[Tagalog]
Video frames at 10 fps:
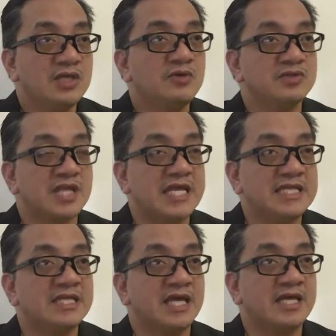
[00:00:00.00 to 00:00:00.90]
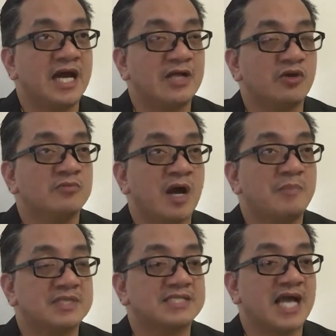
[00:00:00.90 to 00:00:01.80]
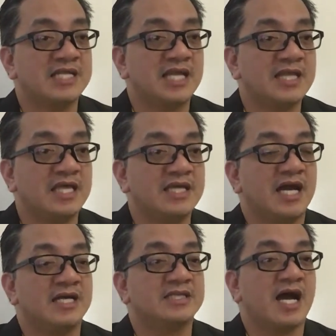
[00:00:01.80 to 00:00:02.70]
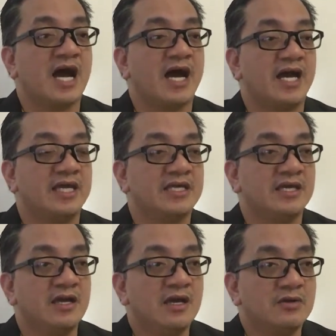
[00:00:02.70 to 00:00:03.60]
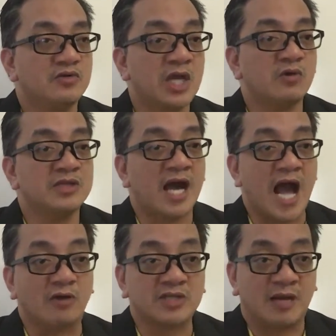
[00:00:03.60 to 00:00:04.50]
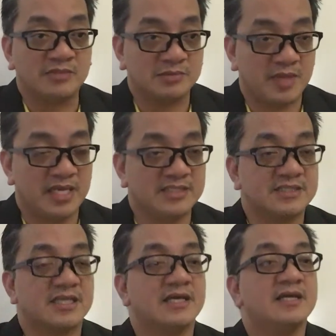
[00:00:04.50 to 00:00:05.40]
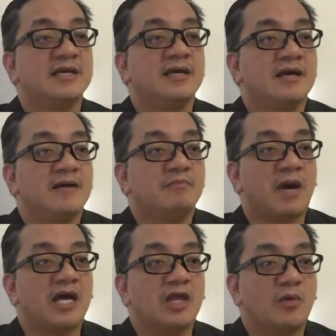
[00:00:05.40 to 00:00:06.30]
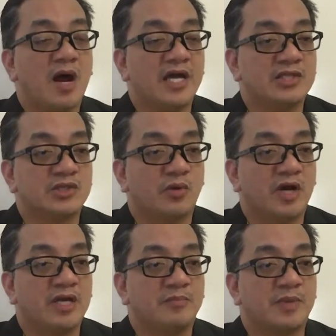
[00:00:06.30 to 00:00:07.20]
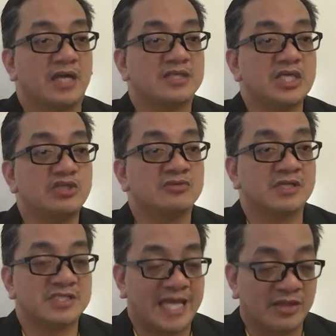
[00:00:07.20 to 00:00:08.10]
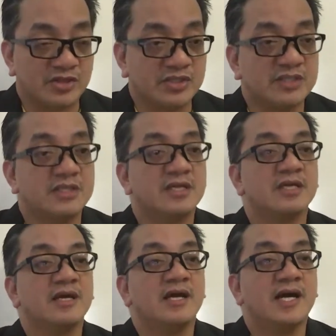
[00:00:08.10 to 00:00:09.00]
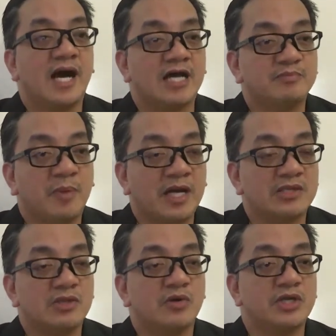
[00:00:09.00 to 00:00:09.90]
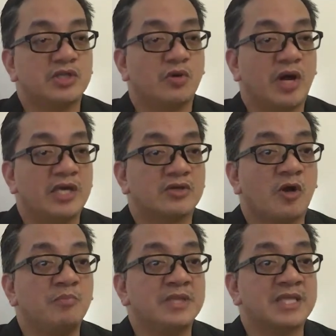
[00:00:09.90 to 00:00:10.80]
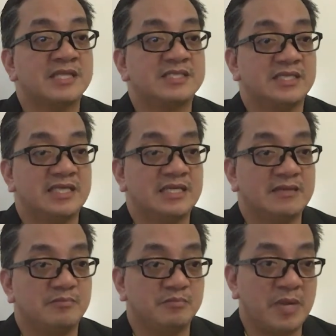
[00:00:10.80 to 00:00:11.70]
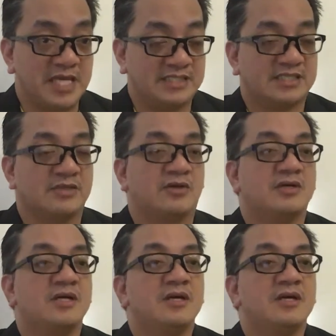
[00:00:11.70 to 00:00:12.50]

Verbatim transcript: yung training na yan o yung mga pagsasanay na yan ay unang-una outcomes-based, pangalawa ito ay practitioner-centered, at pangatlo ito ay competency-based. No?